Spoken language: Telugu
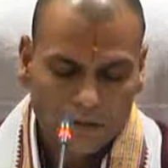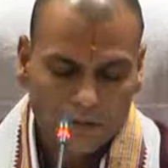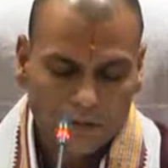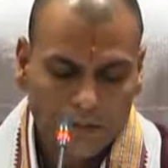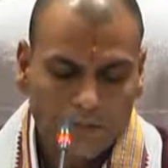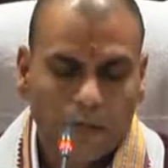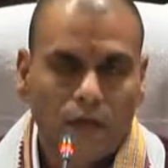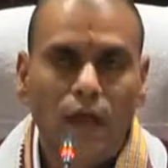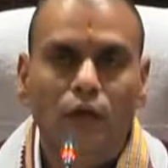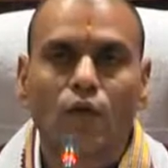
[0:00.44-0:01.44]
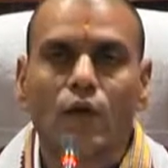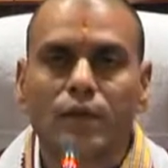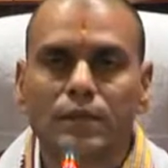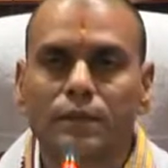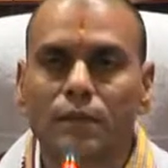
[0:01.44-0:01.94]
సెప్టెంబర్ నెల కూడా
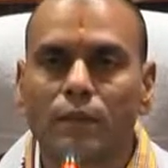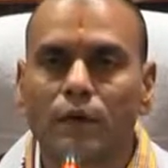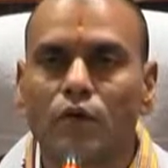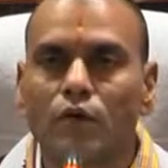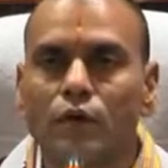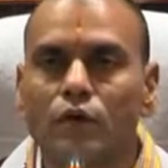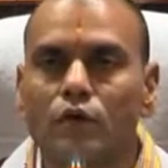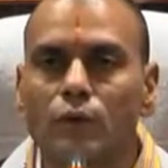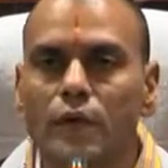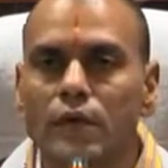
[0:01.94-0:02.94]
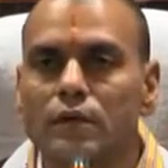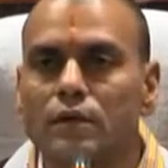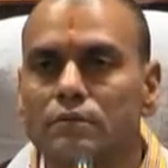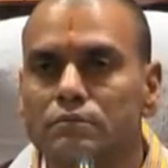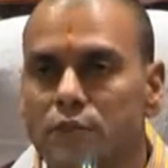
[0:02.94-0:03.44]
అంటే సెప్టెంబర్లో కొన్ని రోజులు మనకి
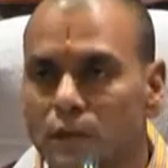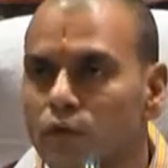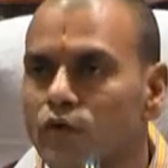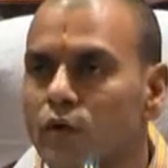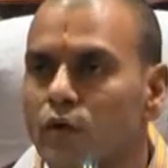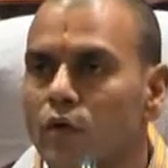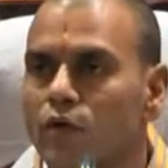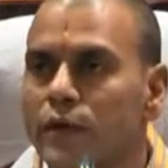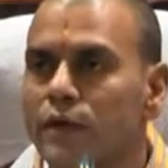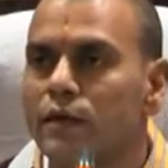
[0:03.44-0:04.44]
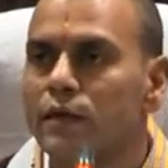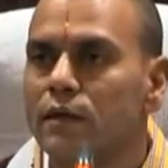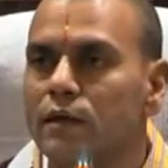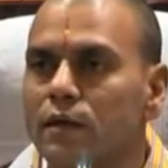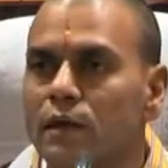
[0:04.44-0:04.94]
బ్రహ్మోత్సవాలు కూడా ఉంటాయి
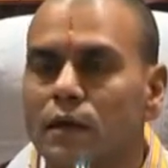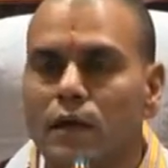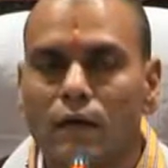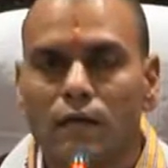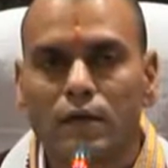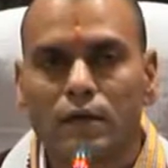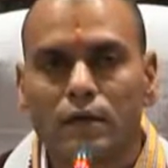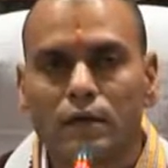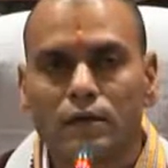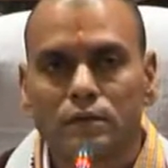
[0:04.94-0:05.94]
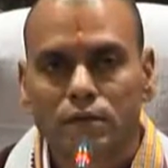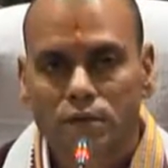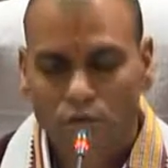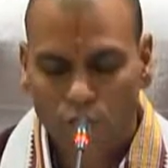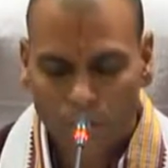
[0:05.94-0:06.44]
అవన్నీ
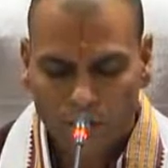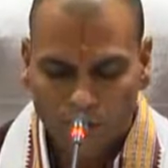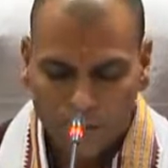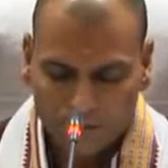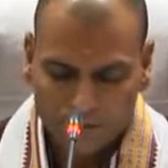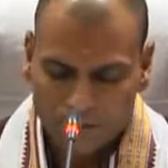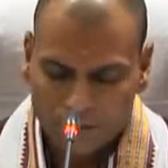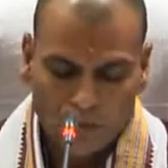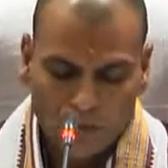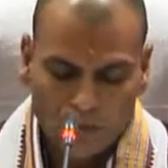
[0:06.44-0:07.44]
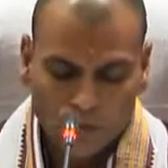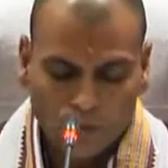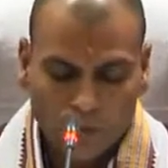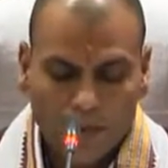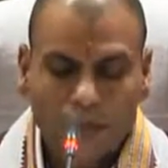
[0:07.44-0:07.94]
దృష్టిలో పెట్టుకొని
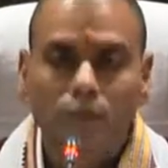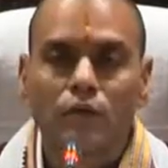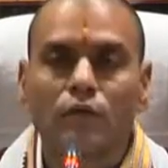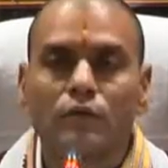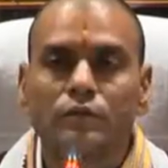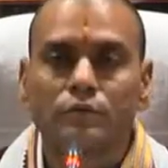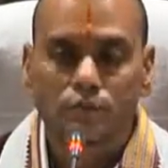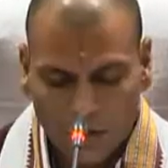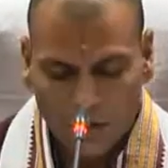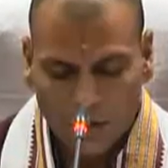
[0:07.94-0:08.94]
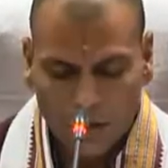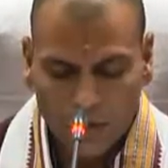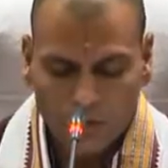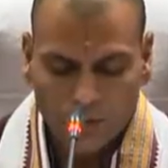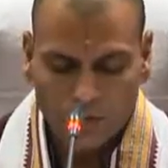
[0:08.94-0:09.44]
సుప్రభాతం ఏమో
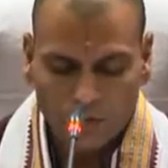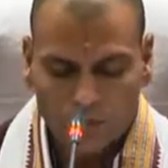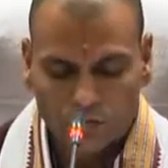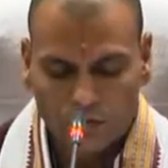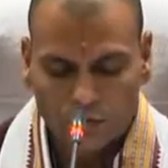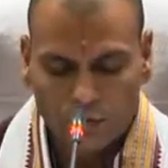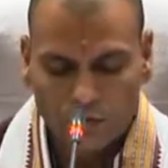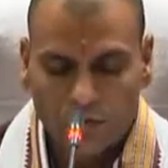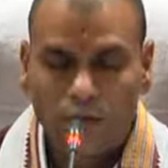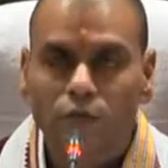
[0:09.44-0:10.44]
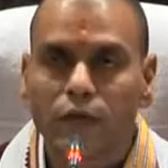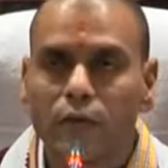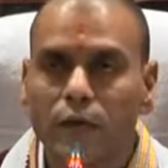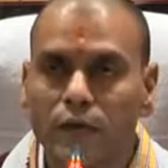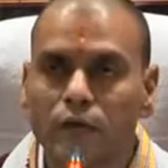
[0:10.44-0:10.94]
ఆరు వేలు తొమ్మిది వందలు
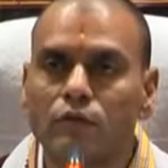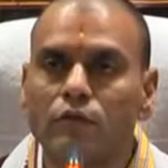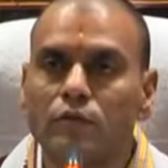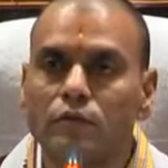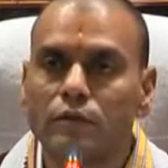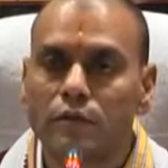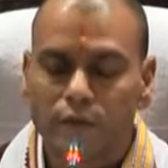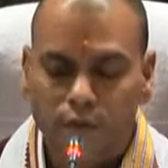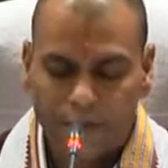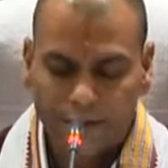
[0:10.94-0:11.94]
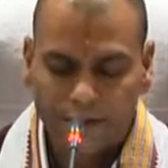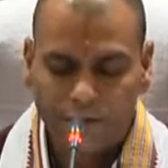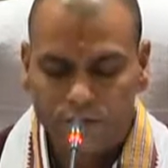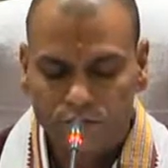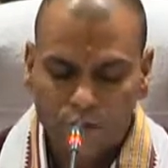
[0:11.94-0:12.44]
ఎనభై ఐదు
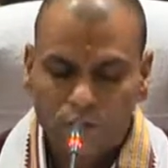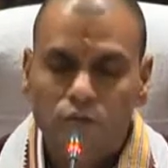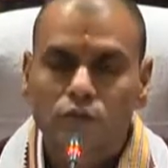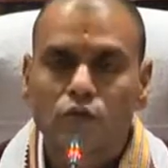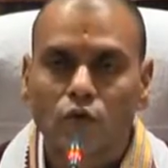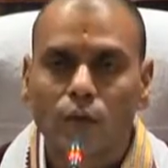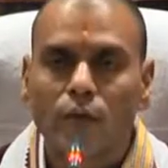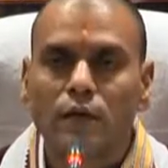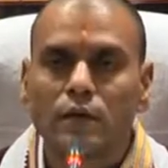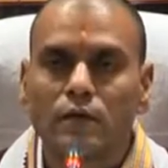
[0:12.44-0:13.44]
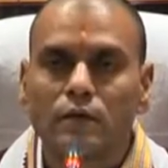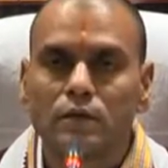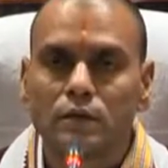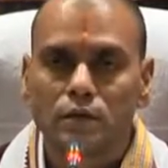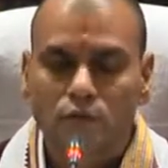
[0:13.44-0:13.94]
టికెట్స్ తోమాల
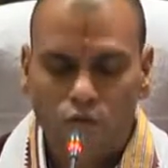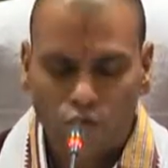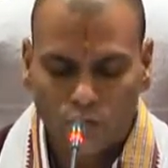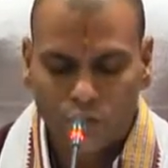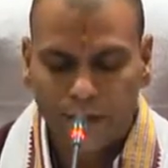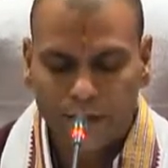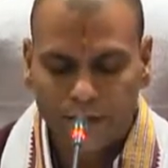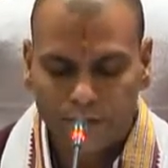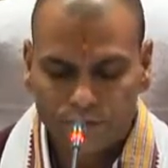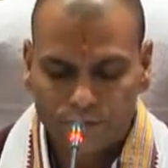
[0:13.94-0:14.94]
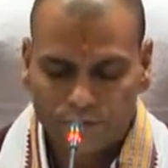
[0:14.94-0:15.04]
తొంభై టికెట్స్